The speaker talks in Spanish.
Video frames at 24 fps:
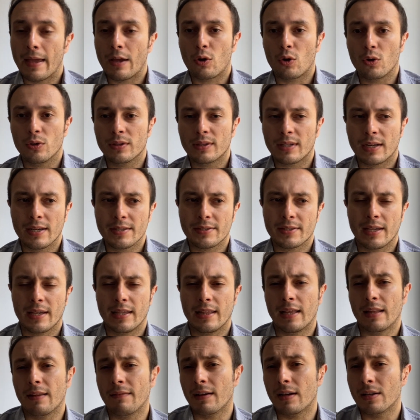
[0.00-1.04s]
contras
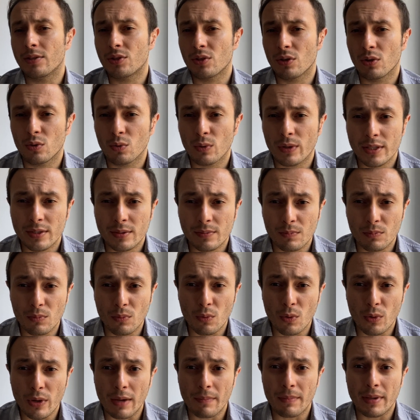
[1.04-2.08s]
la navegación no es
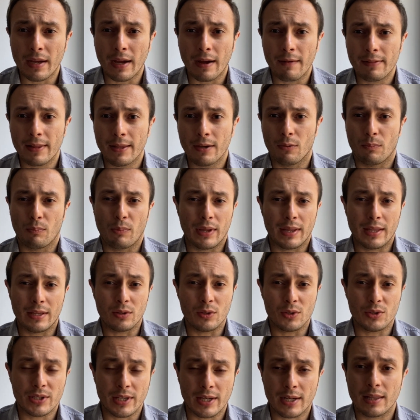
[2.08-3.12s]
muy amigable o puede
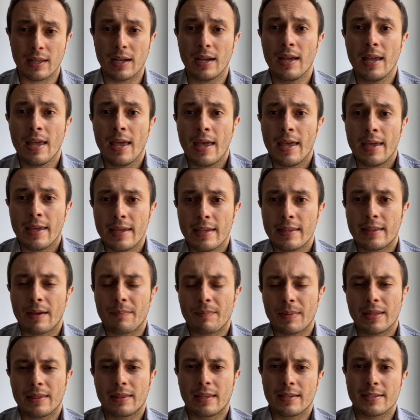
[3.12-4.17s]
no serla y
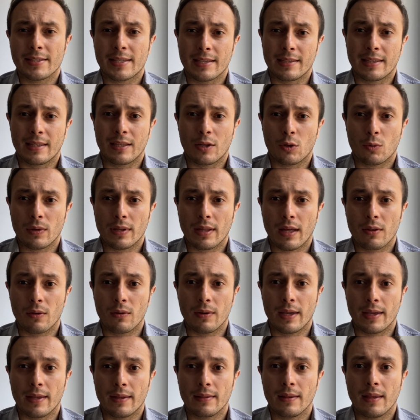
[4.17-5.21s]
también tienes que tener
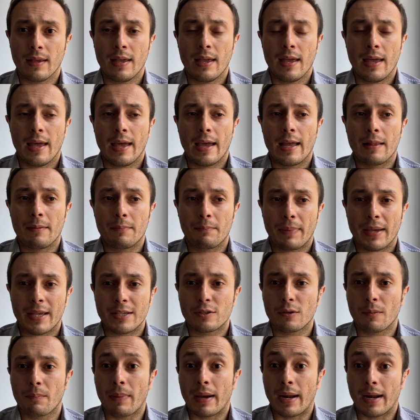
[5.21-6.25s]
cuidado en el
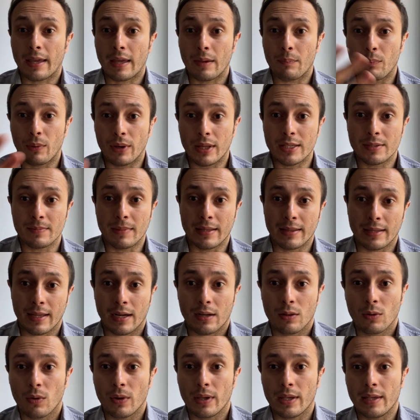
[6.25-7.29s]
peso para que puedas
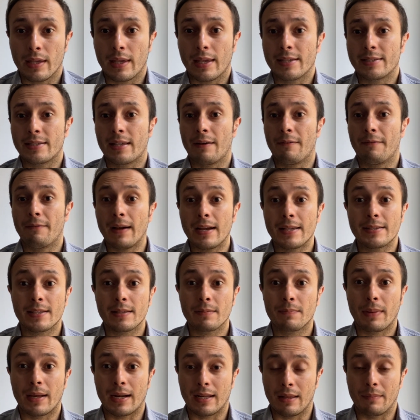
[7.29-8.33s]
mandarlo y que sea
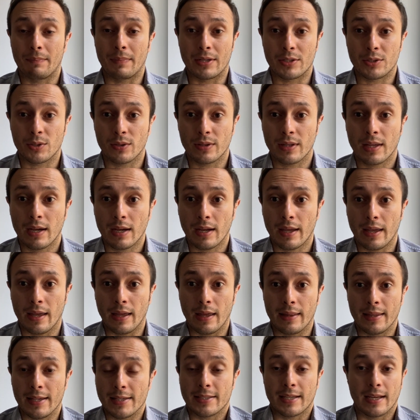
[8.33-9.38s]
fácil para la persona
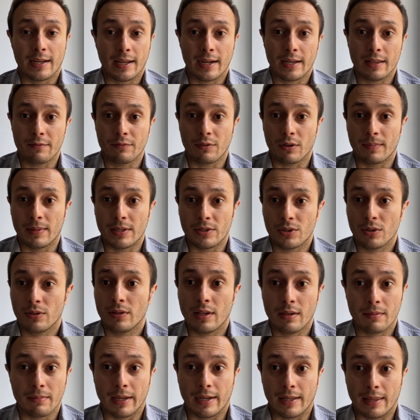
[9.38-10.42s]
descargar la
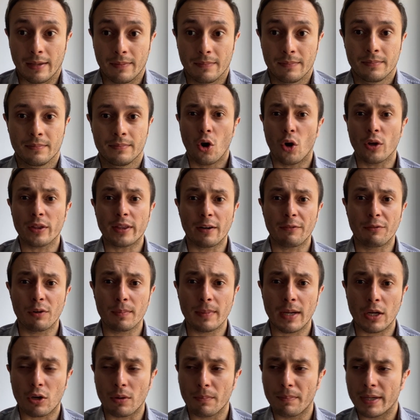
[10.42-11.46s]
información y verla. Otra
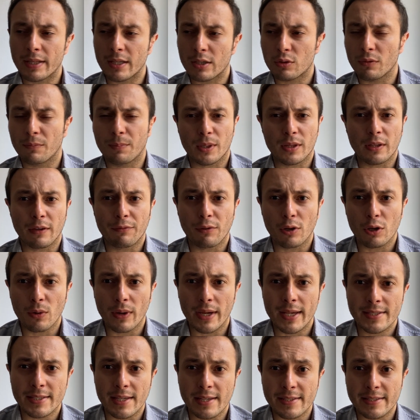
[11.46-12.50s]
forma de compartir tu portafolio
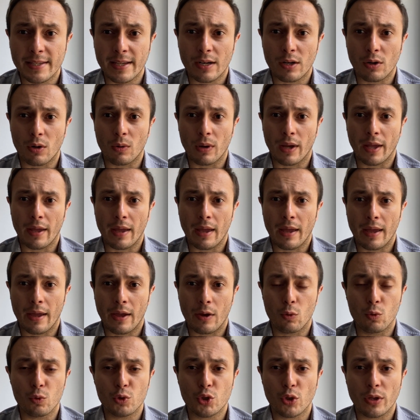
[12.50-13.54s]
es hacer eh,
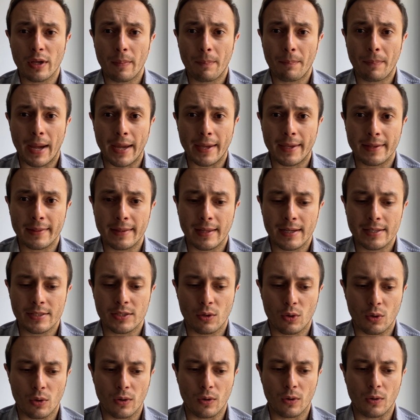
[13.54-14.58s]
uso de
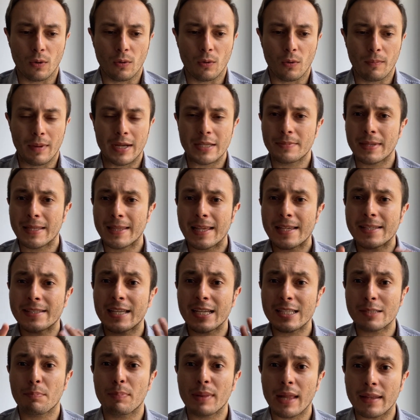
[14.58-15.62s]
páginas o más bien de
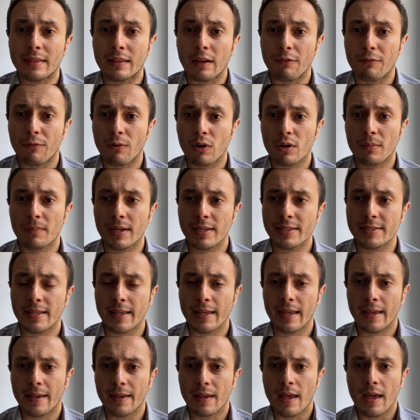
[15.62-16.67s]
estas plataformas
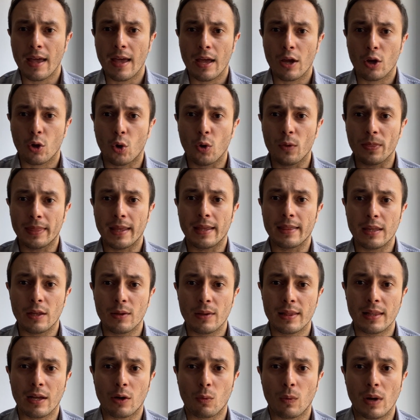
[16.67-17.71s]
de contenido
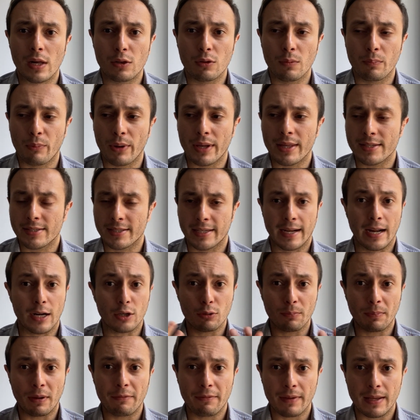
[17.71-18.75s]
en la cual tú puedes crear
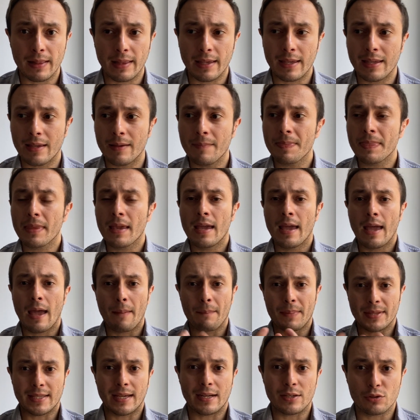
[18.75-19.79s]
tu perfil y
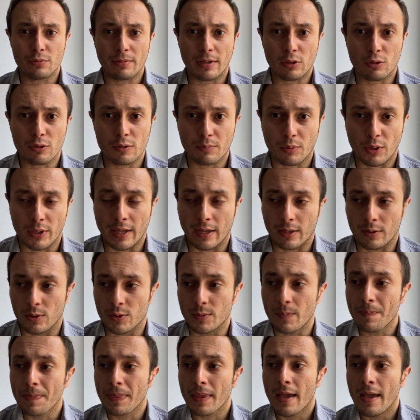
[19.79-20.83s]
empezar a subir tus
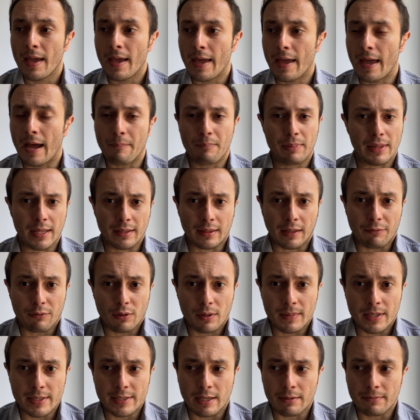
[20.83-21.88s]
proyectos. Eh,
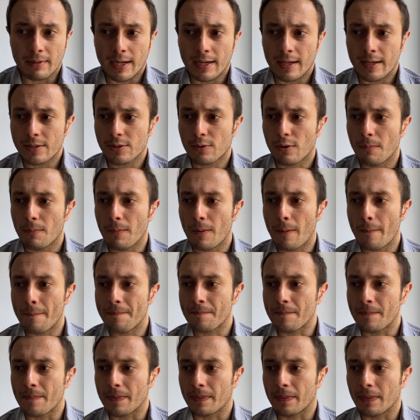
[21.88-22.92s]
plataformas hay varias como
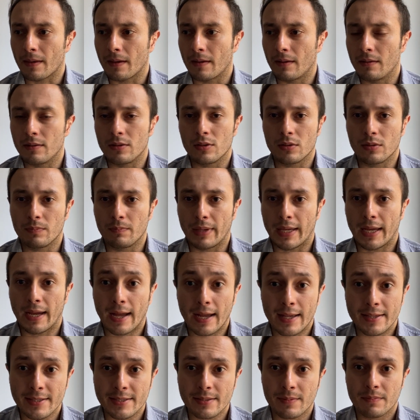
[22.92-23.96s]
mm,
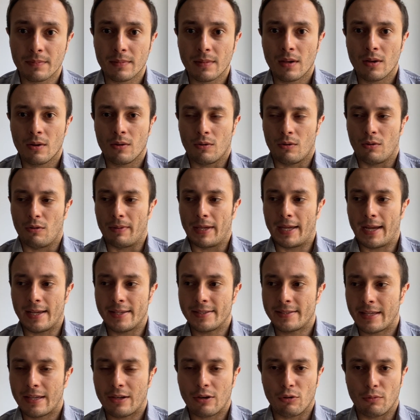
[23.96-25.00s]
Behance, o
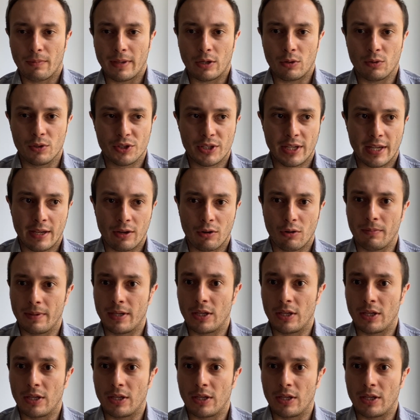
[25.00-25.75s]
Behance, o Behance, o